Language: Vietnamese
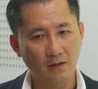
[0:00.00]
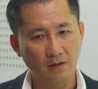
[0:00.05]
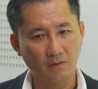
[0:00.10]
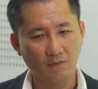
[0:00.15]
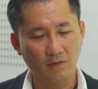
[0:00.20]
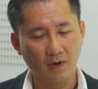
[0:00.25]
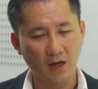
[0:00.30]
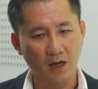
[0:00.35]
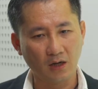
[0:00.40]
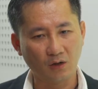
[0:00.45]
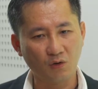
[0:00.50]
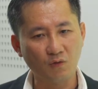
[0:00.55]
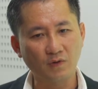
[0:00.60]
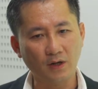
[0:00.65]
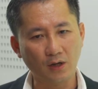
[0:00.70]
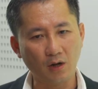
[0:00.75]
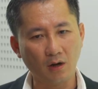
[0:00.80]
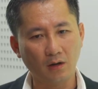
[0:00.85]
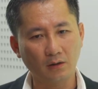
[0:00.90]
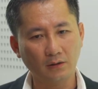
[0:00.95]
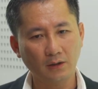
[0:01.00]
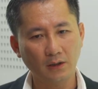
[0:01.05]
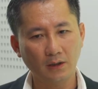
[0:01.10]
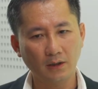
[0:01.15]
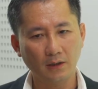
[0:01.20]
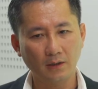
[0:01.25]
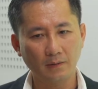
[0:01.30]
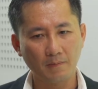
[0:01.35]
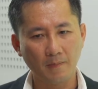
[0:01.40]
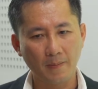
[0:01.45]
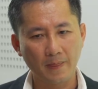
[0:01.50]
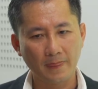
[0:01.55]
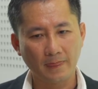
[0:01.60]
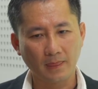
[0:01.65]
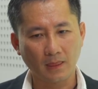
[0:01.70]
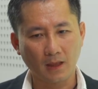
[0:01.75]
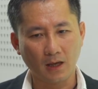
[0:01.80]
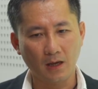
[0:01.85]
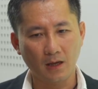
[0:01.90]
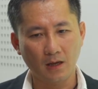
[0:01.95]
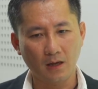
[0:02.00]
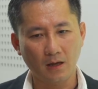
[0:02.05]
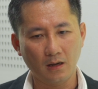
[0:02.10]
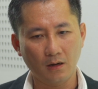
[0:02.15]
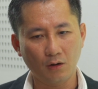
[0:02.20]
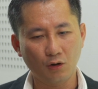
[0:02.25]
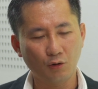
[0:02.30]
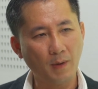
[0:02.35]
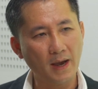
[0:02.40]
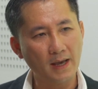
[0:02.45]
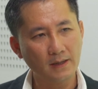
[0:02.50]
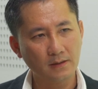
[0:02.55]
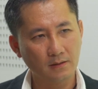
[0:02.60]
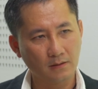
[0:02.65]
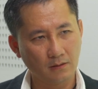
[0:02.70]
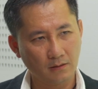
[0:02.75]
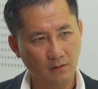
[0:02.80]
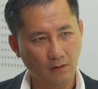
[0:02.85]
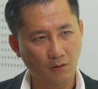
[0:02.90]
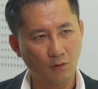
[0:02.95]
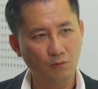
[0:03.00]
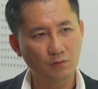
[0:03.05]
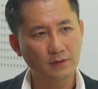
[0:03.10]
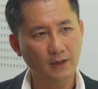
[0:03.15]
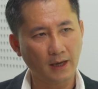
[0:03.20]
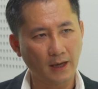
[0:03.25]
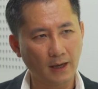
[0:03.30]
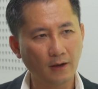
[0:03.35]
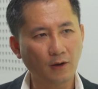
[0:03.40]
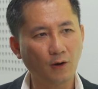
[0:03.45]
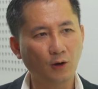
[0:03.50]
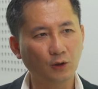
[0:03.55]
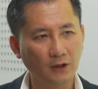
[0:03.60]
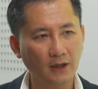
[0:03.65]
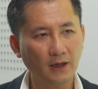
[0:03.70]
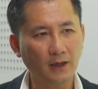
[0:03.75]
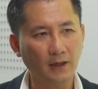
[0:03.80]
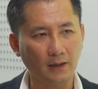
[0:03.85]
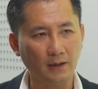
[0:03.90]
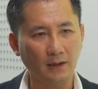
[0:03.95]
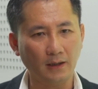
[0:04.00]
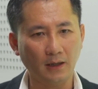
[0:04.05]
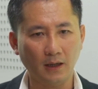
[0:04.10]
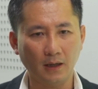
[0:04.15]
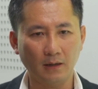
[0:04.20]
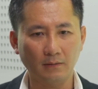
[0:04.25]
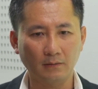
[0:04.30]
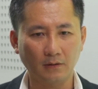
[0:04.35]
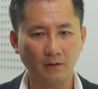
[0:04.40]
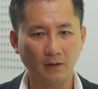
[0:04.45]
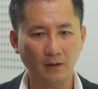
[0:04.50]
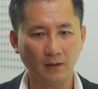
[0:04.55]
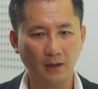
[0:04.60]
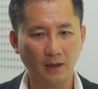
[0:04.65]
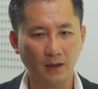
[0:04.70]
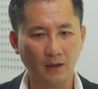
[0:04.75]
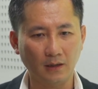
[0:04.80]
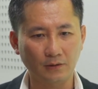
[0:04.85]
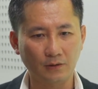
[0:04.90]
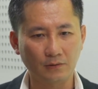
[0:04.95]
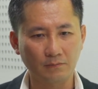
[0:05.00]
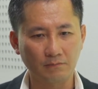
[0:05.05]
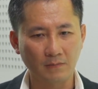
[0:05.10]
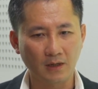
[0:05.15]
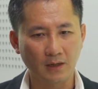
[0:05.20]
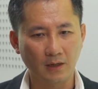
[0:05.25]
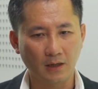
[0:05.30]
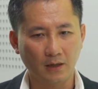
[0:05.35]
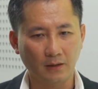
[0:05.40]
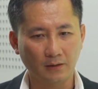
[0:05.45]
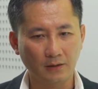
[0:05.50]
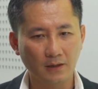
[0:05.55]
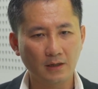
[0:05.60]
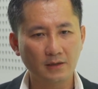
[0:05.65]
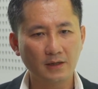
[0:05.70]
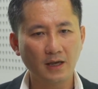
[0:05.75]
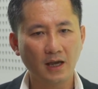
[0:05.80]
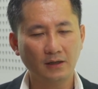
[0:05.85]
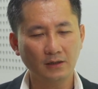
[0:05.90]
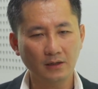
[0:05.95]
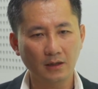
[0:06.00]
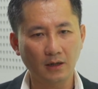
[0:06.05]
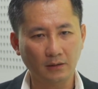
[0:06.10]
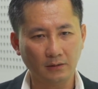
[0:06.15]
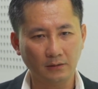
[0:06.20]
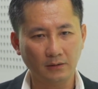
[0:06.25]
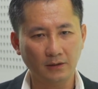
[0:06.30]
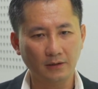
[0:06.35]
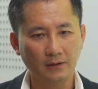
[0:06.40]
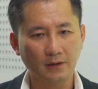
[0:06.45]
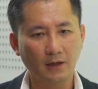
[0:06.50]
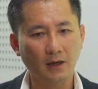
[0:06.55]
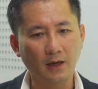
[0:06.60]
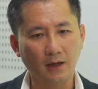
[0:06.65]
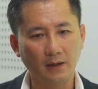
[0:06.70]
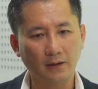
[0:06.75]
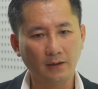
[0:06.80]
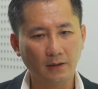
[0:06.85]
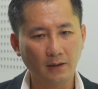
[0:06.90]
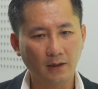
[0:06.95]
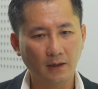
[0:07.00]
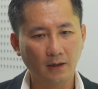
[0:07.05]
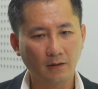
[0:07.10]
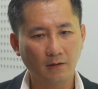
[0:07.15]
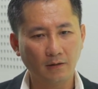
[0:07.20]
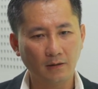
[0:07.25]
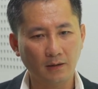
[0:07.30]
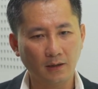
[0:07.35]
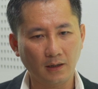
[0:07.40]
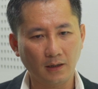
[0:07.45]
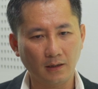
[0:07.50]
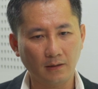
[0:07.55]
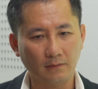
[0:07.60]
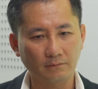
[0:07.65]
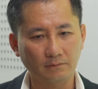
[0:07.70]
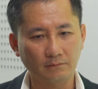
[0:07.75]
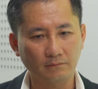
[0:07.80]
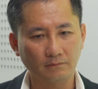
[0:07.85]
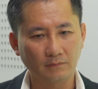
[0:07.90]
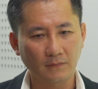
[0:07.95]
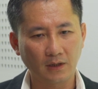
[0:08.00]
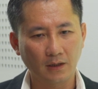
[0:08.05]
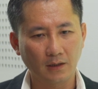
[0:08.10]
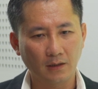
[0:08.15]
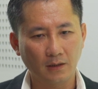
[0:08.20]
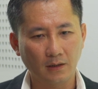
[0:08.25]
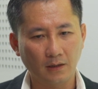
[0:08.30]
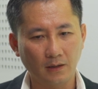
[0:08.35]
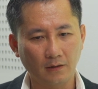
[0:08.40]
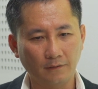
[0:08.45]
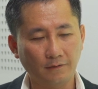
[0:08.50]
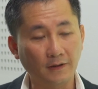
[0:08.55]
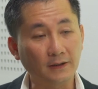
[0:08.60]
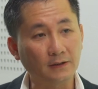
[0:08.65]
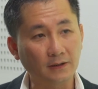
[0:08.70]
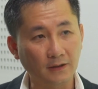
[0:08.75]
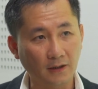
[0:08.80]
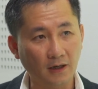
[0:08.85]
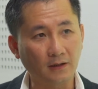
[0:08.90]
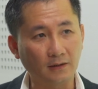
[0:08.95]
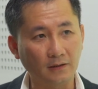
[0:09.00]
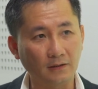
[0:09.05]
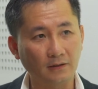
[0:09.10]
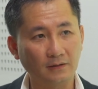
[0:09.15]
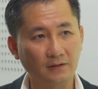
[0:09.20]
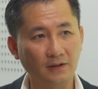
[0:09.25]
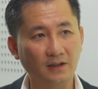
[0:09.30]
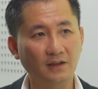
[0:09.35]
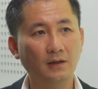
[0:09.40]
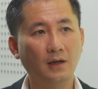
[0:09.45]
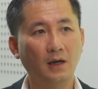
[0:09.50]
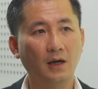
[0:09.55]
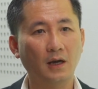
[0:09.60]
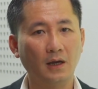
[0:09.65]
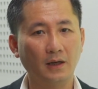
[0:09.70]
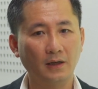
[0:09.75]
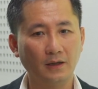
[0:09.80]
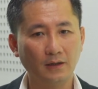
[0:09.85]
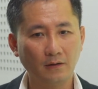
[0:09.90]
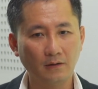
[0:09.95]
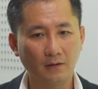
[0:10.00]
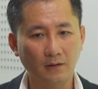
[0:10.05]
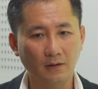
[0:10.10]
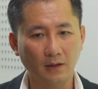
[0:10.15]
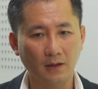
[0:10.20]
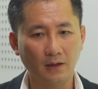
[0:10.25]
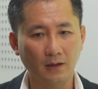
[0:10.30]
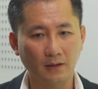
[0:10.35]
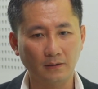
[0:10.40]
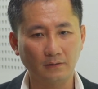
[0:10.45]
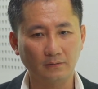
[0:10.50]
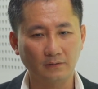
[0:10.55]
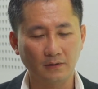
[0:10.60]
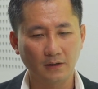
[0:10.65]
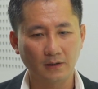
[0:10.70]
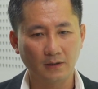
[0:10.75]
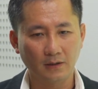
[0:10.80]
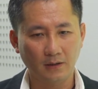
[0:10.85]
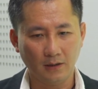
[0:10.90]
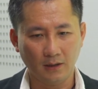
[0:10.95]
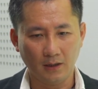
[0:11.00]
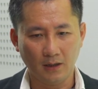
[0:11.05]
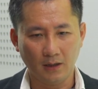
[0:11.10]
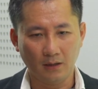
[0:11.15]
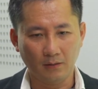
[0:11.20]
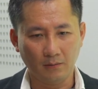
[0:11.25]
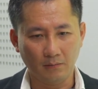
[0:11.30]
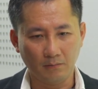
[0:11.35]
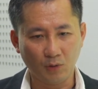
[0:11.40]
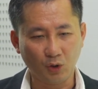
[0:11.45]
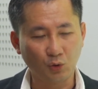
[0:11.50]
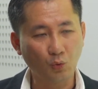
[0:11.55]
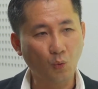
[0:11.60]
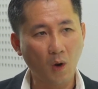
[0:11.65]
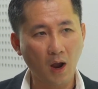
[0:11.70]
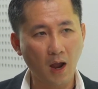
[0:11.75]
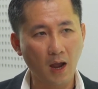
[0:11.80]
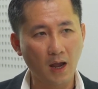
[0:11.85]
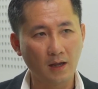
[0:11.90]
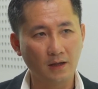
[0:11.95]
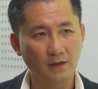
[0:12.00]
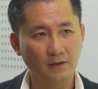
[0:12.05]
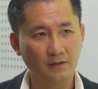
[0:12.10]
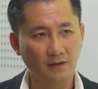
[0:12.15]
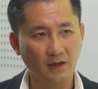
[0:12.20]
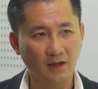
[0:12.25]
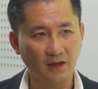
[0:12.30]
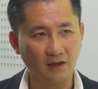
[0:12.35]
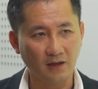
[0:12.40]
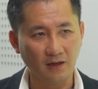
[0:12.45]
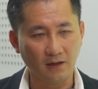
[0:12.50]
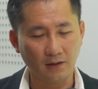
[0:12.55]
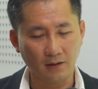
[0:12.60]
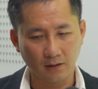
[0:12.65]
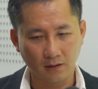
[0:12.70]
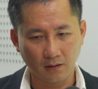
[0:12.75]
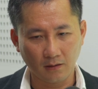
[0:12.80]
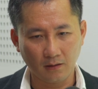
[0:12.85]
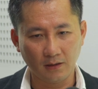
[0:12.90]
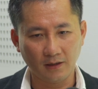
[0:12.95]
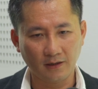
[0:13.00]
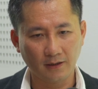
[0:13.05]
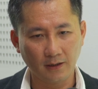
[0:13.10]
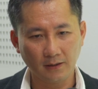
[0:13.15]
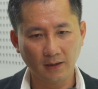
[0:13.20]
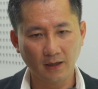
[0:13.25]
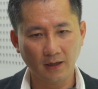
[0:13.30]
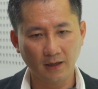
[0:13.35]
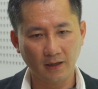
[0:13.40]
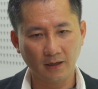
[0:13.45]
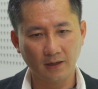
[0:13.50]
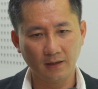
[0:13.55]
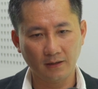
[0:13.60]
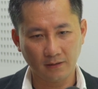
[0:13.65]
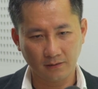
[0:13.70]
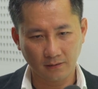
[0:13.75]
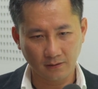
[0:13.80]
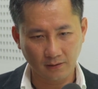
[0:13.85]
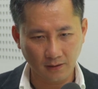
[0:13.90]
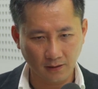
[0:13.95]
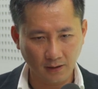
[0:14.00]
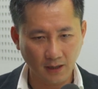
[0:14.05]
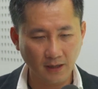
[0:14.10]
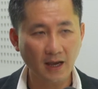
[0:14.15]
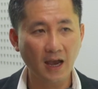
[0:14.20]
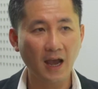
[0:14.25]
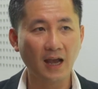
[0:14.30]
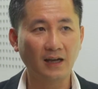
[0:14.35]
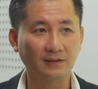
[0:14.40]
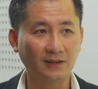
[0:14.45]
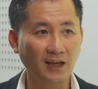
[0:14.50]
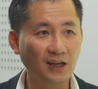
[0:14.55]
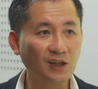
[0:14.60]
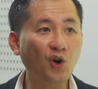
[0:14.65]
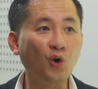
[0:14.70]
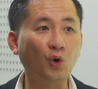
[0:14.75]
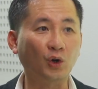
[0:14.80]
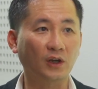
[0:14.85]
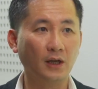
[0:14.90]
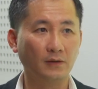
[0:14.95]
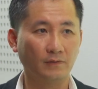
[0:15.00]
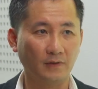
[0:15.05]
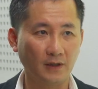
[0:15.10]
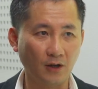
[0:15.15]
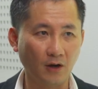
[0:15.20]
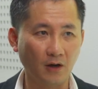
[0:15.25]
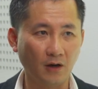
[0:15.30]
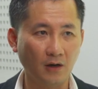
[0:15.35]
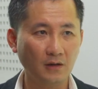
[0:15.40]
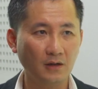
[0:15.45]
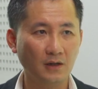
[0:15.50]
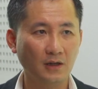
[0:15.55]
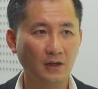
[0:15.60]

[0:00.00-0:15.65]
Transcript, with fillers: và cùng với đó thì uh, à, OPS cũng sẽ có thể uh, gọi là đưa ra được những cái à, gọi là uh, phần thưởng những cái gọi là uh, món quà để gọi là khích lệ khách hàng thay đổi cái hành vi đó